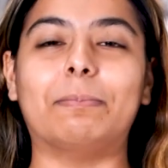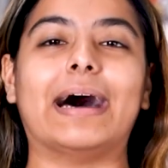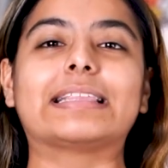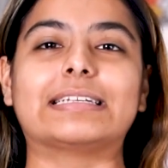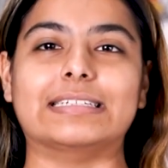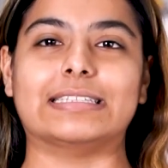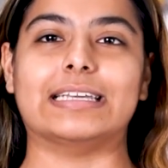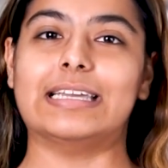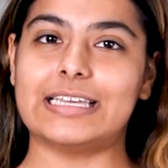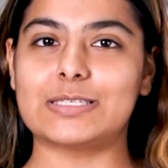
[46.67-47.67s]
बात करते
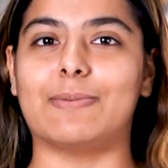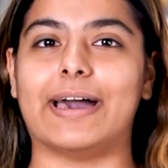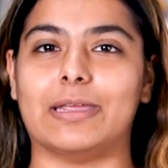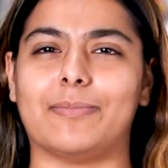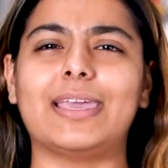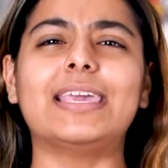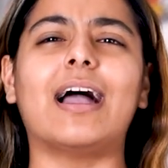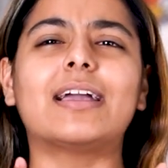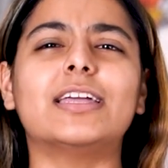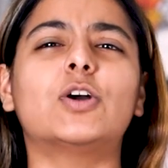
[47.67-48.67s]
हैं इस बारे में कि
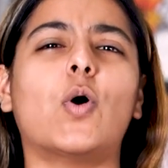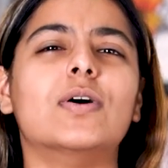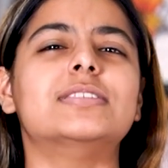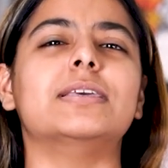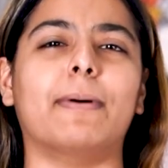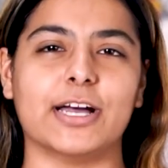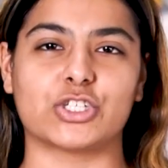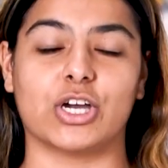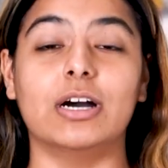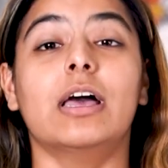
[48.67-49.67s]
आखिर कौन सी
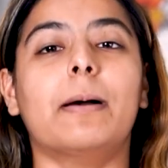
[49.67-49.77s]
भाषा